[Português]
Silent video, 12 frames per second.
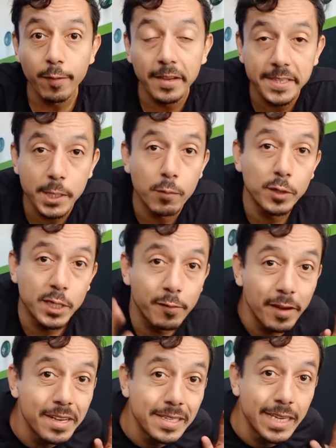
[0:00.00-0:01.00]
flexão, você
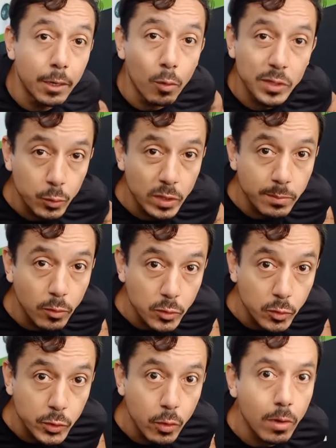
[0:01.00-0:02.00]
vai iniciar com as duas mãos
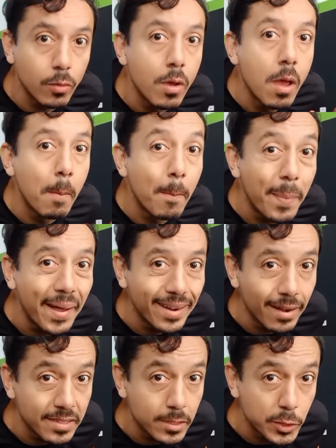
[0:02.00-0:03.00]
no solo,
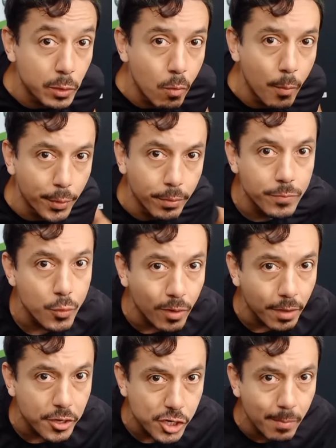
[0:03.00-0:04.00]
paralelas ao seu ombro,
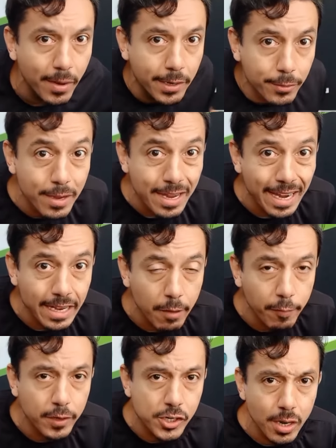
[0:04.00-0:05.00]
nunca deixa aberto e nem
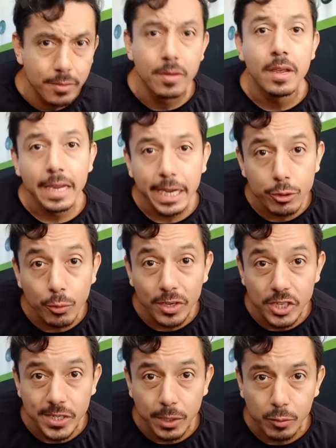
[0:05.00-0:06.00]
fechado, e
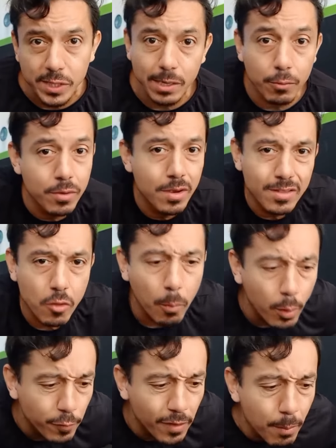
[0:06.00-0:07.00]
durante a execução não
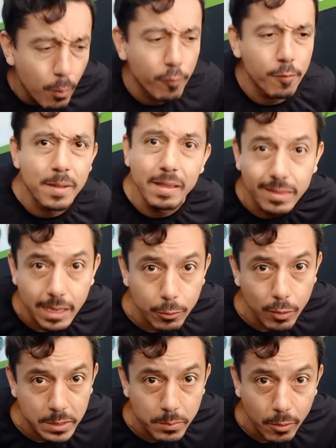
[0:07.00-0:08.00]
pode ficar
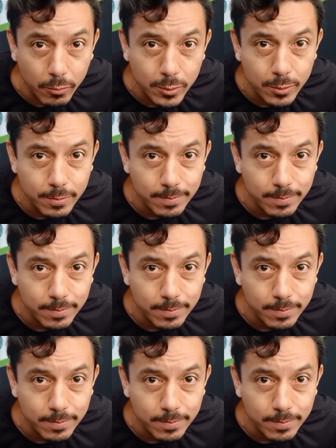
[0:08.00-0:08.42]
movimentando as mãos.